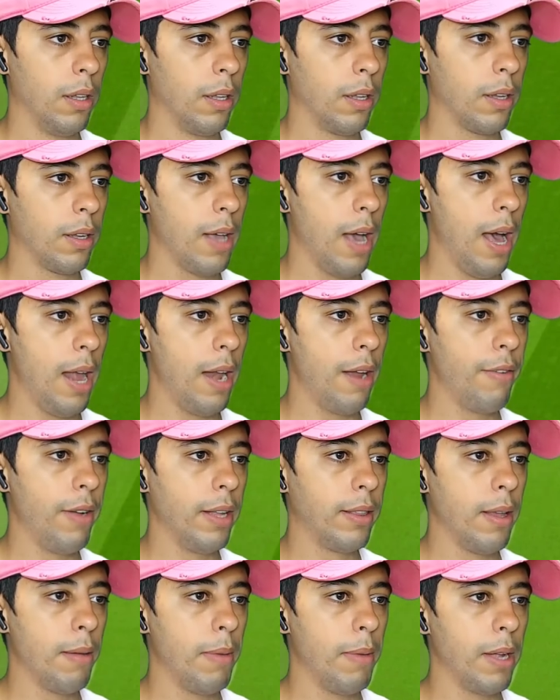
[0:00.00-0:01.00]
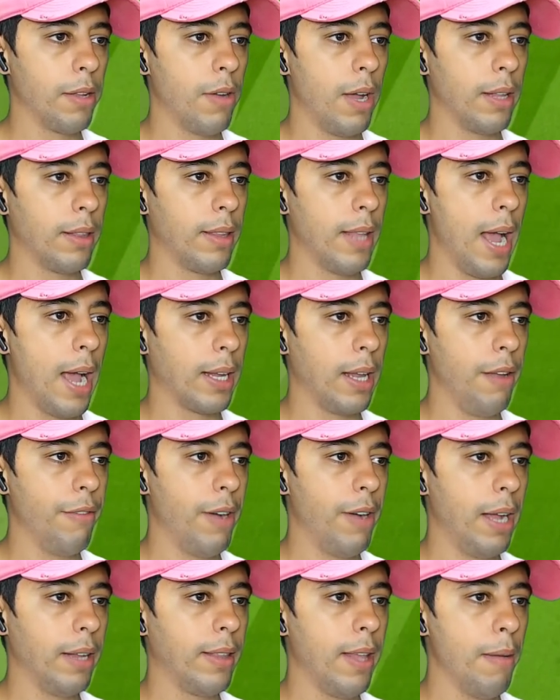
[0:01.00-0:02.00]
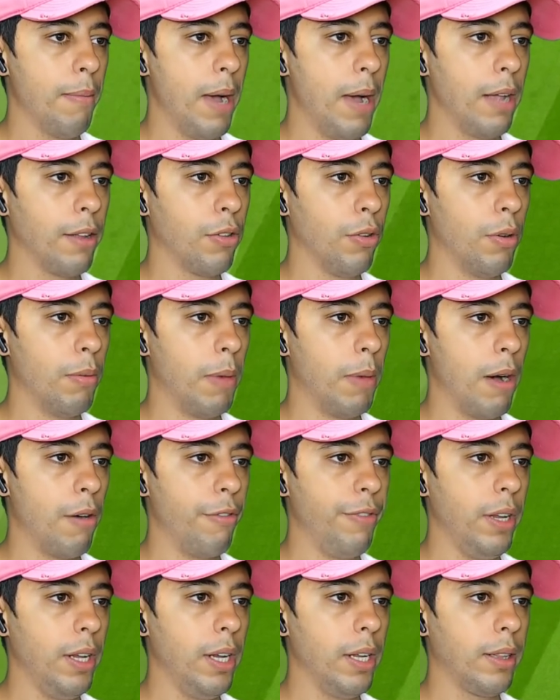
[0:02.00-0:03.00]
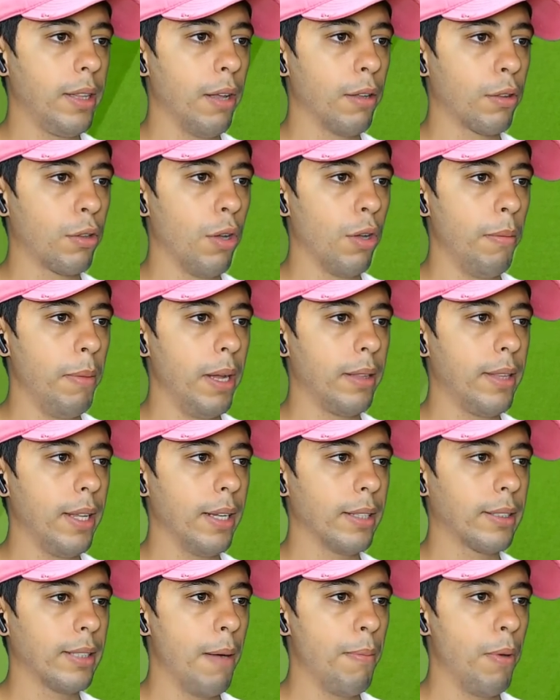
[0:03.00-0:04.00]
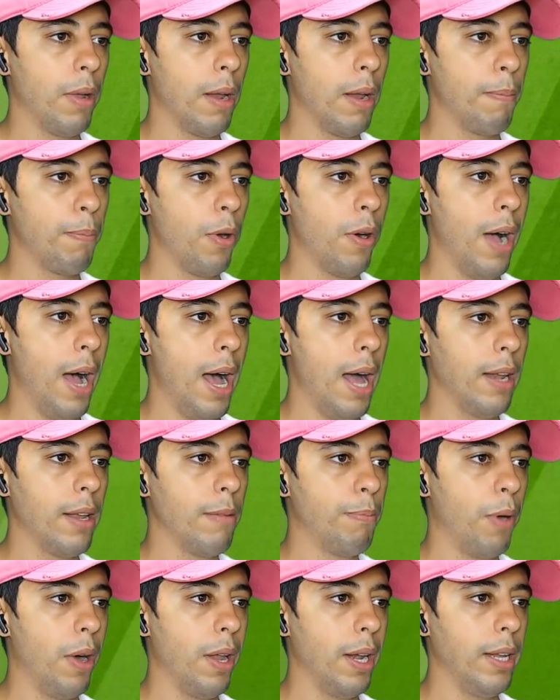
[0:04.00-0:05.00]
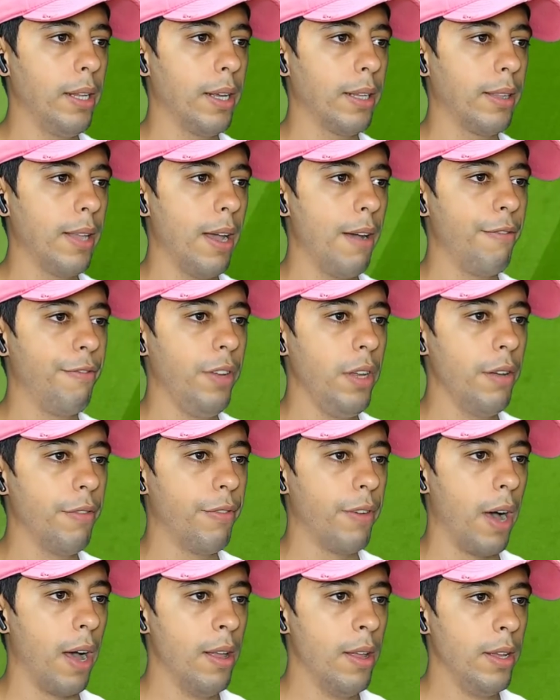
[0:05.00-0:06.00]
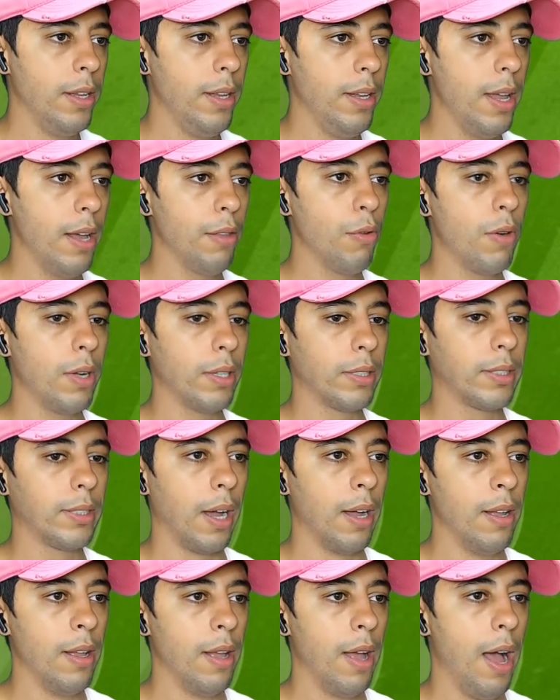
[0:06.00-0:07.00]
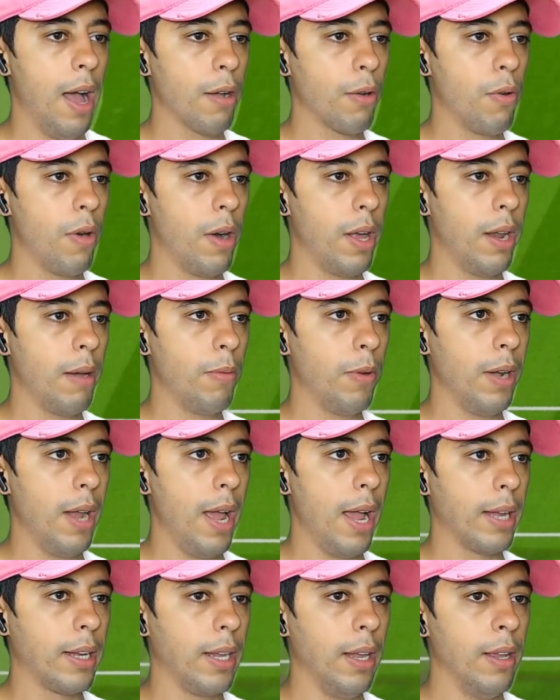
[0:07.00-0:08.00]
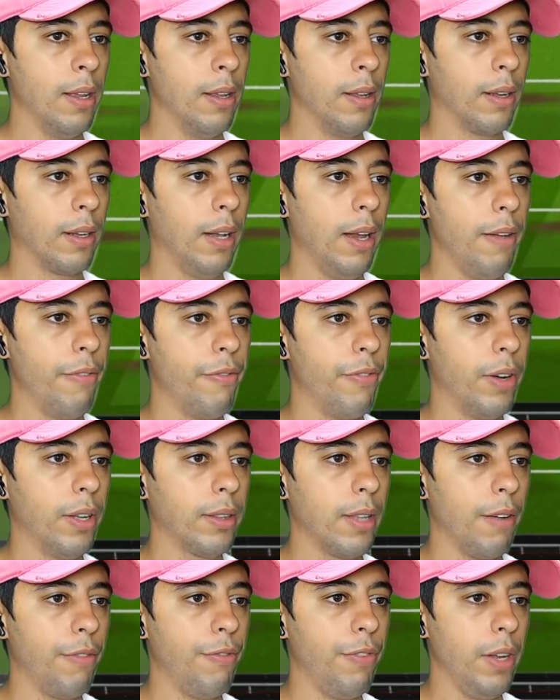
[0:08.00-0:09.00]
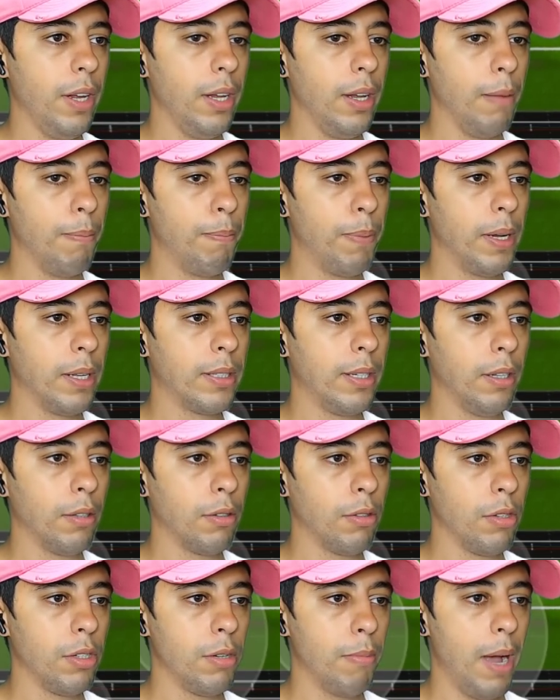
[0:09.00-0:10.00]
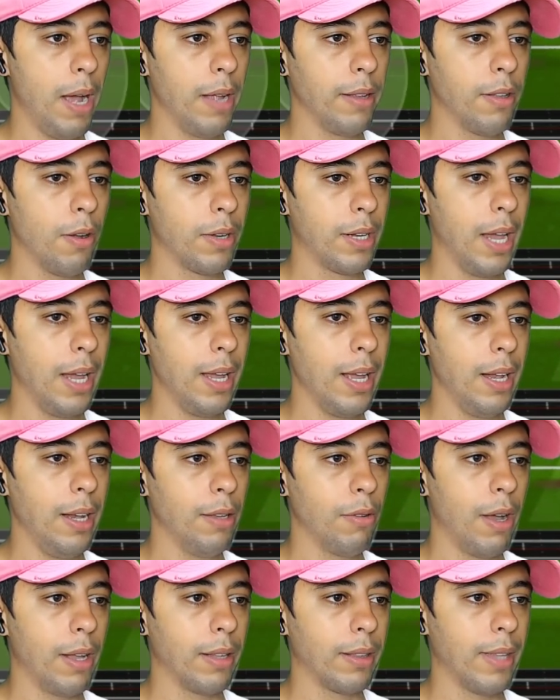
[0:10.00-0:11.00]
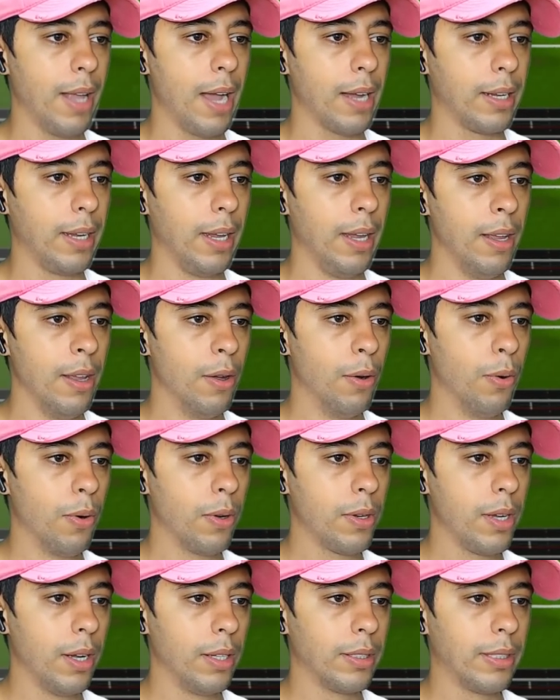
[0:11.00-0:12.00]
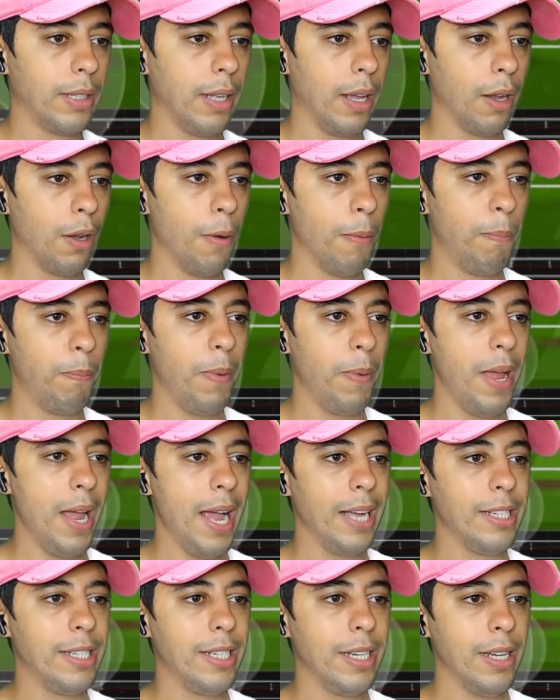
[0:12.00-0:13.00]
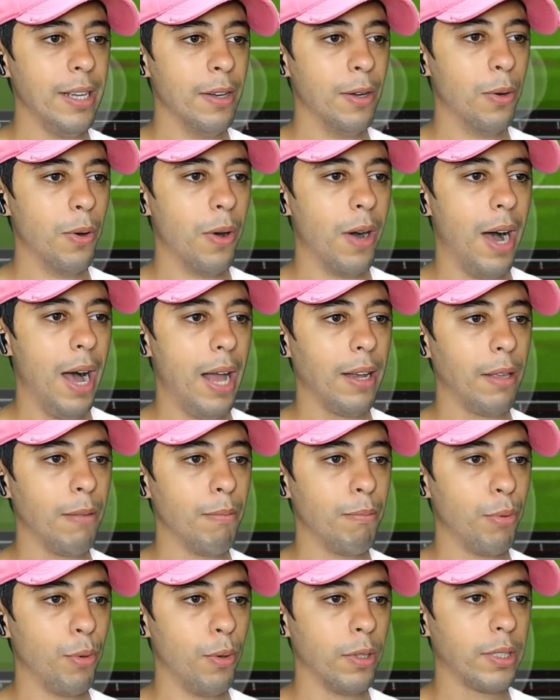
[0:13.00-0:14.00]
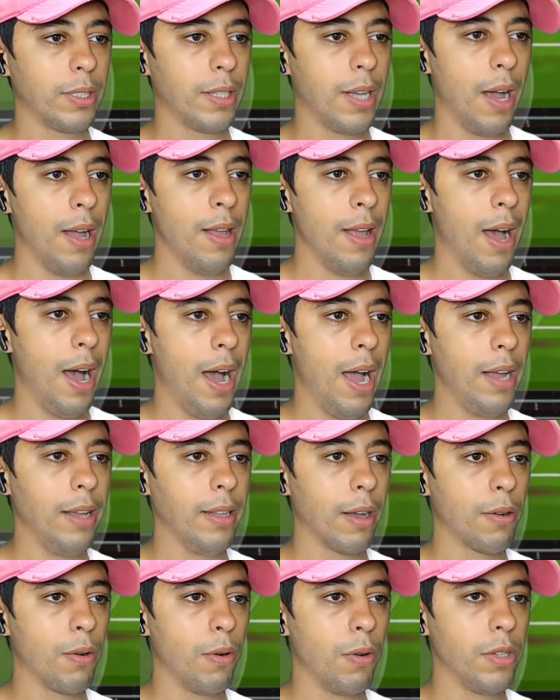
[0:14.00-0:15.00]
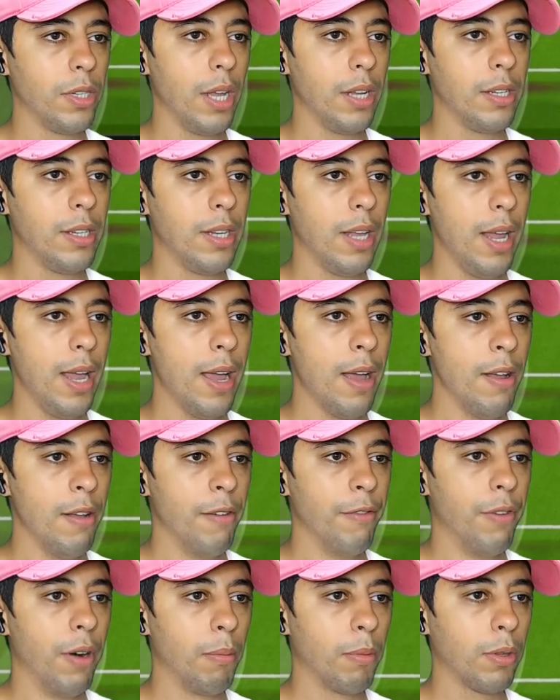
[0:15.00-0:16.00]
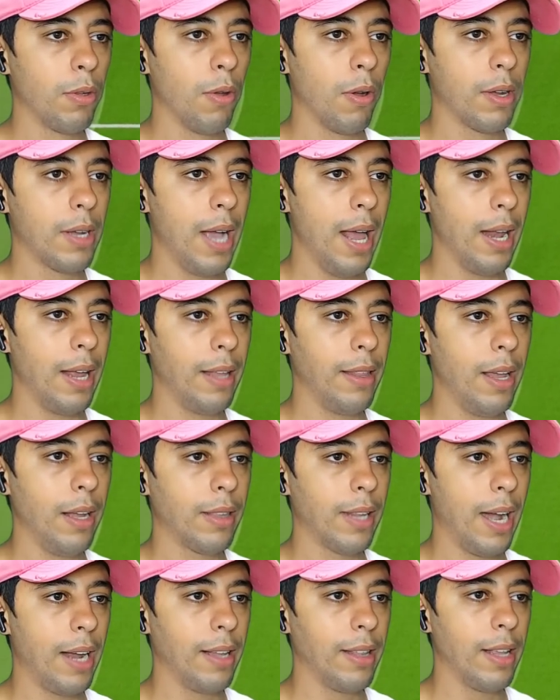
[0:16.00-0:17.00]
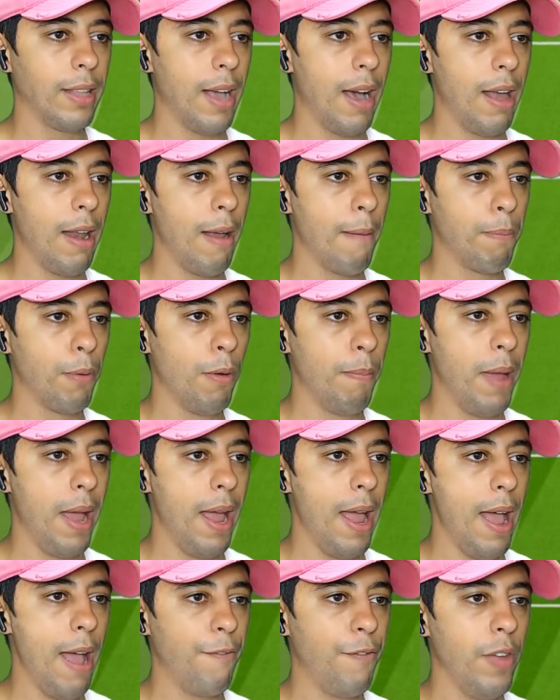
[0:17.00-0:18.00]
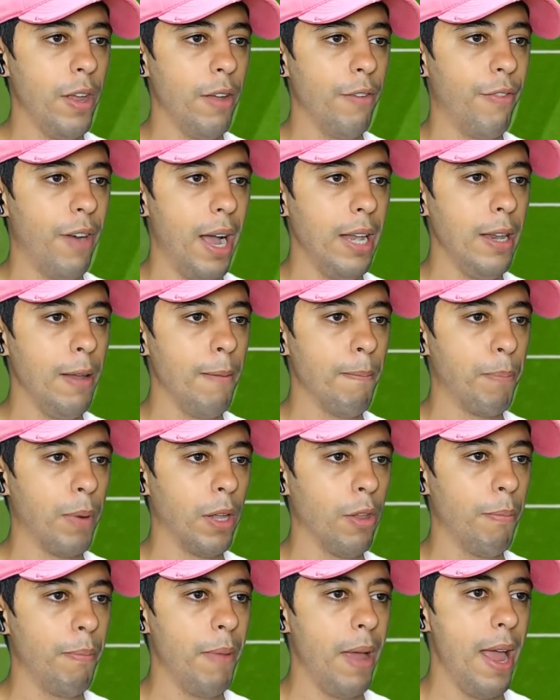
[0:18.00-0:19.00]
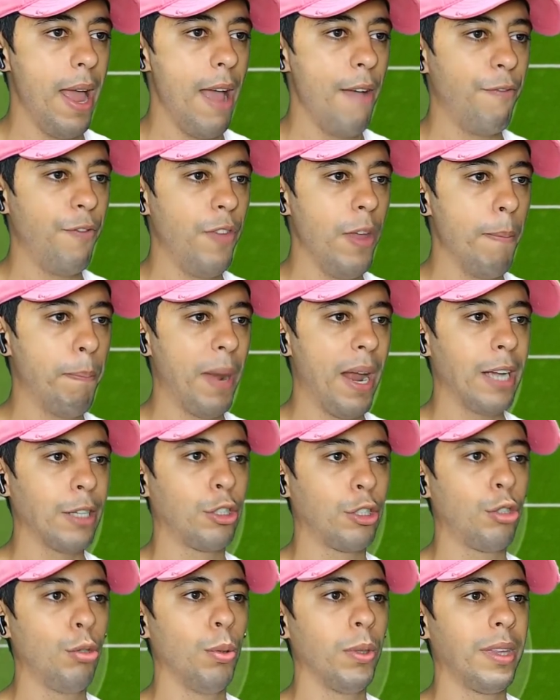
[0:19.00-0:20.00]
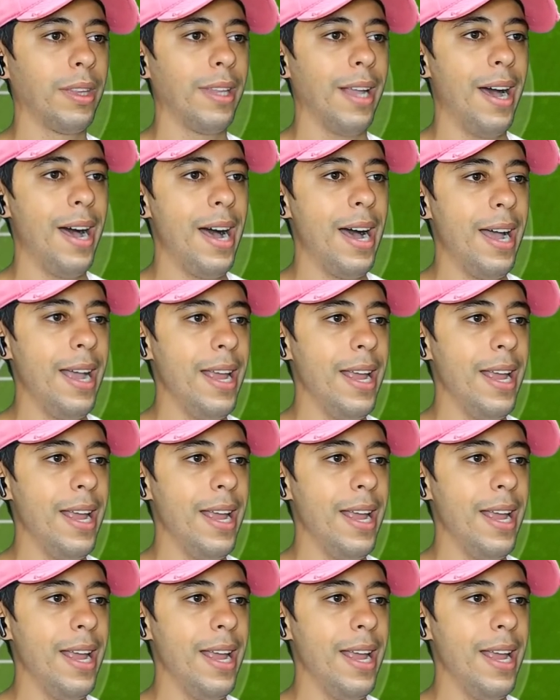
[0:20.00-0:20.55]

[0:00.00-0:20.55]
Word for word: Cara, vai ter mais um ataque, hein? Vai ter mais uma. O Vini tentou meter essa bola pro Haaland. Bola ainda tá viva. E é nossa. Agora, moleque. Levanta Vini, preciso de mais alguém ali no ataque. O Cancelo perde, o Haaland busca, ainda com GG. Vamos tocar lá na entrada da área pro BF, vai limpando o BF pra chutar.